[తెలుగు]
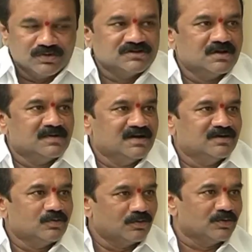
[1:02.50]
టూరిజం
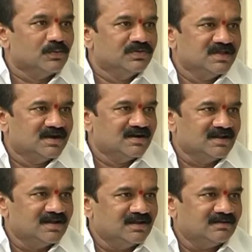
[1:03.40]
అనేది ఒకటి ఉంది
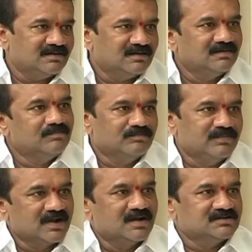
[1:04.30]
అంటే
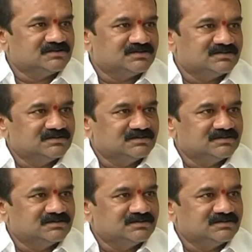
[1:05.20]
బికాస్